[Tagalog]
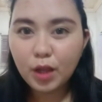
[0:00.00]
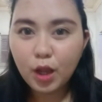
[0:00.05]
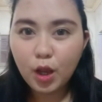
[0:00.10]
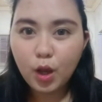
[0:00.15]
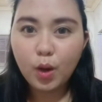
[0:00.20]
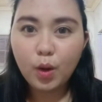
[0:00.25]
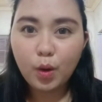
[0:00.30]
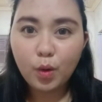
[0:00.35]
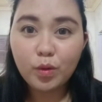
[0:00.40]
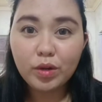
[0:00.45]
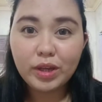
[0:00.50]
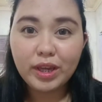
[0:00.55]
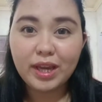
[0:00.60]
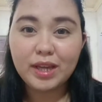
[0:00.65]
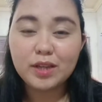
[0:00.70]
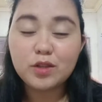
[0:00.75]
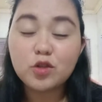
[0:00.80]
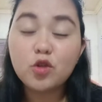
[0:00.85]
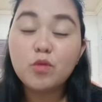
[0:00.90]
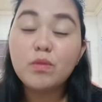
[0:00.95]

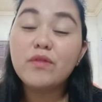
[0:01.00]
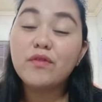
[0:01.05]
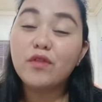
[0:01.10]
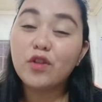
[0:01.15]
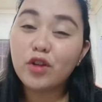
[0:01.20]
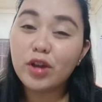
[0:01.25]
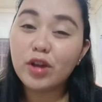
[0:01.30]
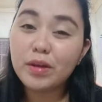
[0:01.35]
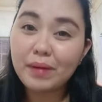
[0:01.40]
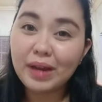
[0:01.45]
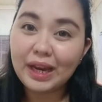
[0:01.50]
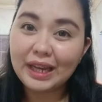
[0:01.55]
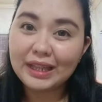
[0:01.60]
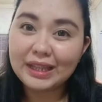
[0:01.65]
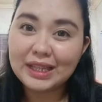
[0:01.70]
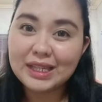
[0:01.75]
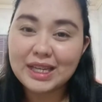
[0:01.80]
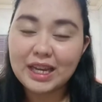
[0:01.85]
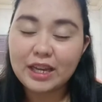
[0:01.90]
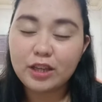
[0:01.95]
Okay, so before ko ipakita
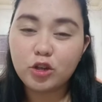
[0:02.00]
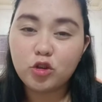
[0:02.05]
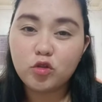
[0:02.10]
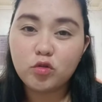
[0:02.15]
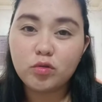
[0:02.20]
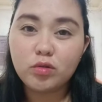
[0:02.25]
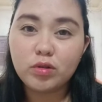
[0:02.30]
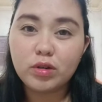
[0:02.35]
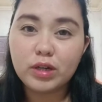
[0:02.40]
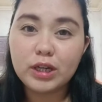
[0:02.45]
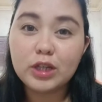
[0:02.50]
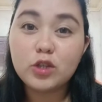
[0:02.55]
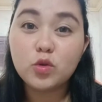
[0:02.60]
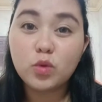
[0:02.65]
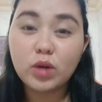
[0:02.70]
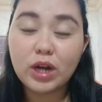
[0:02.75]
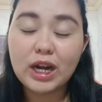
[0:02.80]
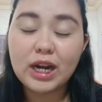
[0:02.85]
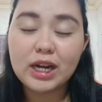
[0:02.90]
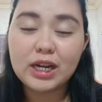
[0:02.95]
sa inyo yung
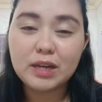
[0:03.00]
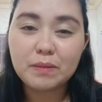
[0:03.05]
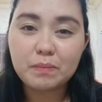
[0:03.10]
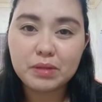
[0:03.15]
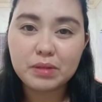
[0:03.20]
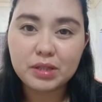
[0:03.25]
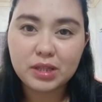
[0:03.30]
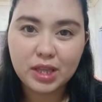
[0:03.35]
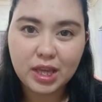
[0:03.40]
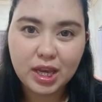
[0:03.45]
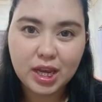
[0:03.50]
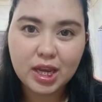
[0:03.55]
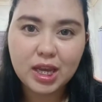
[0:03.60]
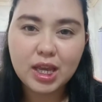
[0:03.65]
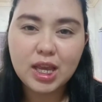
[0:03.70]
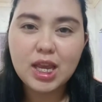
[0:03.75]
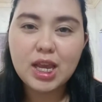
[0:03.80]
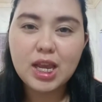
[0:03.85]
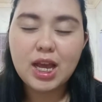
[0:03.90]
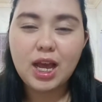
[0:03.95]
itsura ng lipstick,
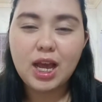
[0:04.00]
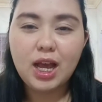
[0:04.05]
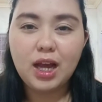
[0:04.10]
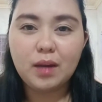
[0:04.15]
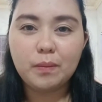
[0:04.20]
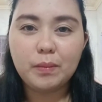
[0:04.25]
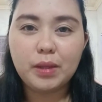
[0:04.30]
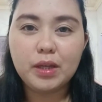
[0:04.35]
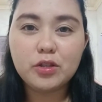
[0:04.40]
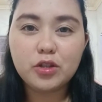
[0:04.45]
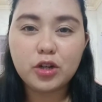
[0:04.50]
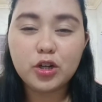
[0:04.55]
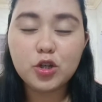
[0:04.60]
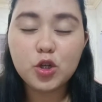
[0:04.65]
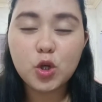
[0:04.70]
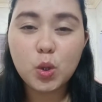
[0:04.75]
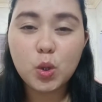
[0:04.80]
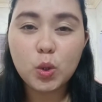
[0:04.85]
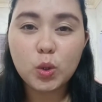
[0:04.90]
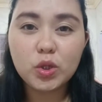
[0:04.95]
um,
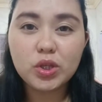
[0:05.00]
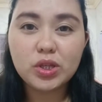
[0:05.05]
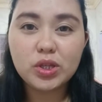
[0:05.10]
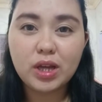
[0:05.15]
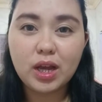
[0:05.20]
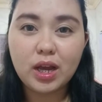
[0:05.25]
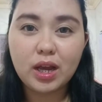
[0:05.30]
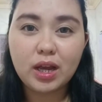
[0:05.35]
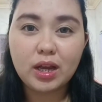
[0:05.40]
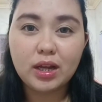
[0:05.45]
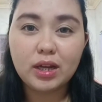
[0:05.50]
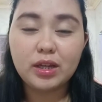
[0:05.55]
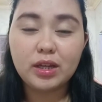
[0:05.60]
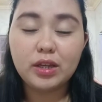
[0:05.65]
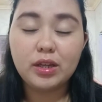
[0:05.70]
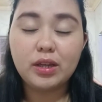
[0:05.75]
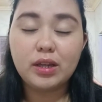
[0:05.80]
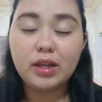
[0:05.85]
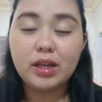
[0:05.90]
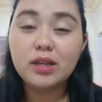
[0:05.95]
nag-search ako sa
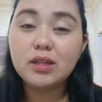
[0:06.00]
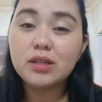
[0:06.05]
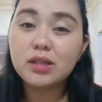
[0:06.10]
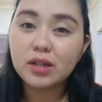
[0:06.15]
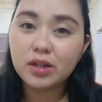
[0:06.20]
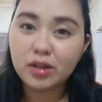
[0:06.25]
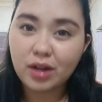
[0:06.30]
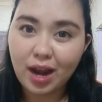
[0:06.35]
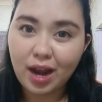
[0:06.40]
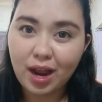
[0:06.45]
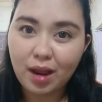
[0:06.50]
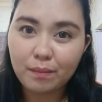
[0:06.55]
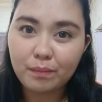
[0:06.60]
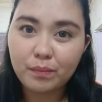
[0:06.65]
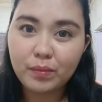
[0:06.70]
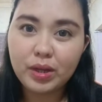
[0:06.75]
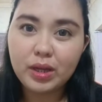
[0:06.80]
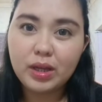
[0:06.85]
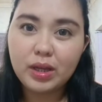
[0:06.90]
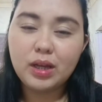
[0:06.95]
Instagram,
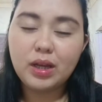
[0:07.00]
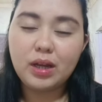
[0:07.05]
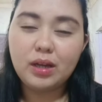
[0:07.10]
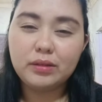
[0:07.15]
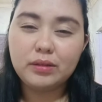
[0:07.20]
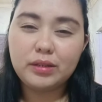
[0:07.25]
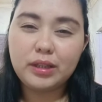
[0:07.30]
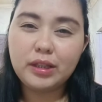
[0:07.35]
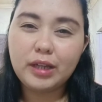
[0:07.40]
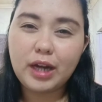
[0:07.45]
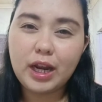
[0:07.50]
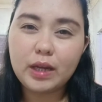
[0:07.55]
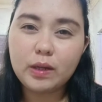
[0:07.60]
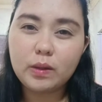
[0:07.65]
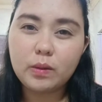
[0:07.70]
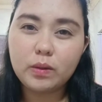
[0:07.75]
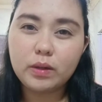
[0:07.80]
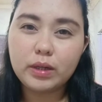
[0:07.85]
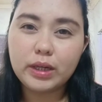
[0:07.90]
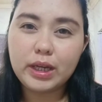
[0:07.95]
tinry
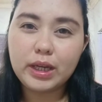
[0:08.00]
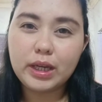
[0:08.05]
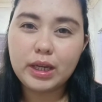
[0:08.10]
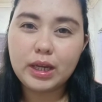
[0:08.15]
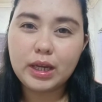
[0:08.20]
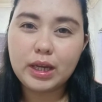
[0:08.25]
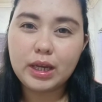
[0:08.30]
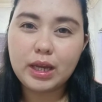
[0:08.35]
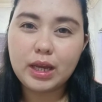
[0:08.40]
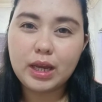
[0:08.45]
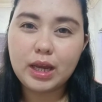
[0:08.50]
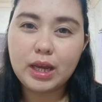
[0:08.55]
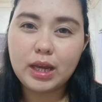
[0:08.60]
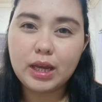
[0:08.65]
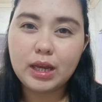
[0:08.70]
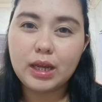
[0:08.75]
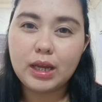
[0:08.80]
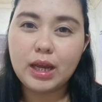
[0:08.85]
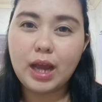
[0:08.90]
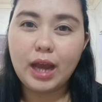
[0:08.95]
kong
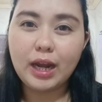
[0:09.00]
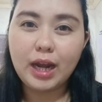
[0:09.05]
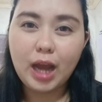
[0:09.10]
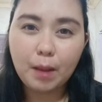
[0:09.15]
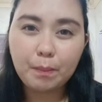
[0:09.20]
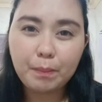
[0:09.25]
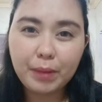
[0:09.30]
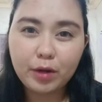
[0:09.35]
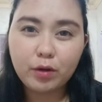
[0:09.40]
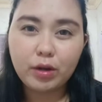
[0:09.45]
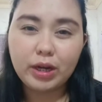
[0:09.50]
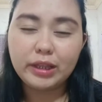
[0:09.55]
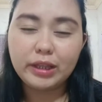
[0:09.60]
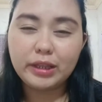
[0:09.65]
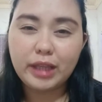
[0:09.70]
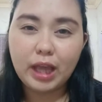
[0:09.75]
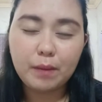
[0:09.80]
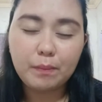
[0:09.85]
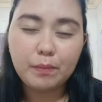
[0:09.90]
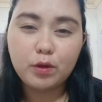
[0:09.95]
ihanapin or
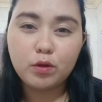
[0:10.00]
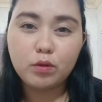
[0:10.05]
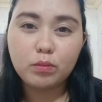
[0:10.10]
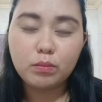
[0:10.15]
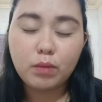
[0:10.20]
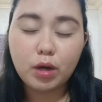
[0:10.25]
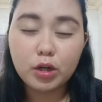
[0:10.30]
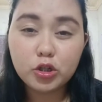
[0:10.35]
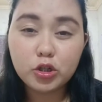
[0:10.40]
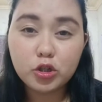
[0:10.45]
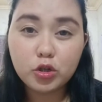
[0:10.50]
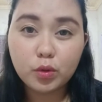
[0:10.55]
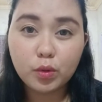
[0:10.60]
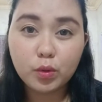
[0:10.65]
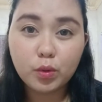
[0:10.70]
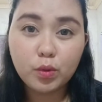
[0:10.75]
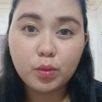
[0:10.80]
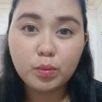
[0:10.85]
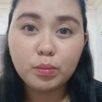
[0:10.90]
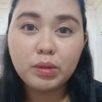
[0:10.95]
i-type yung
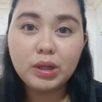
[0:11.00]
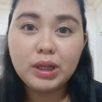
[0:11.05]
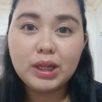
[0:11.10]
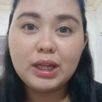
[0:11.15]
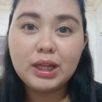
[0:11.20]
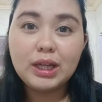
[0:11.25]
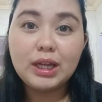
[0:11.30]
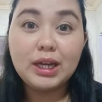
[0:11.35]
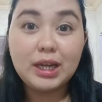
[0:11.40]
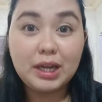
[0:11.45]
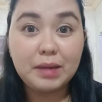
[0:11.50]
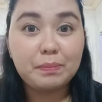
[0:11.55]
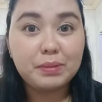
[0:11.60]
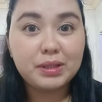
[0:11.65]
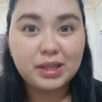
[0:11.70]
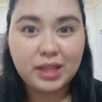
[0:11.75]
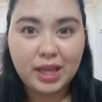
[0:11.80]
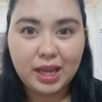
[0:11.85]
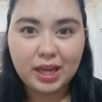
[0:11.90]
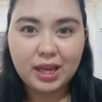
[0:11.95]
mushroom
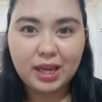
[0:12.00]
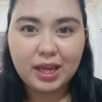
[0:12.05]
lipstick.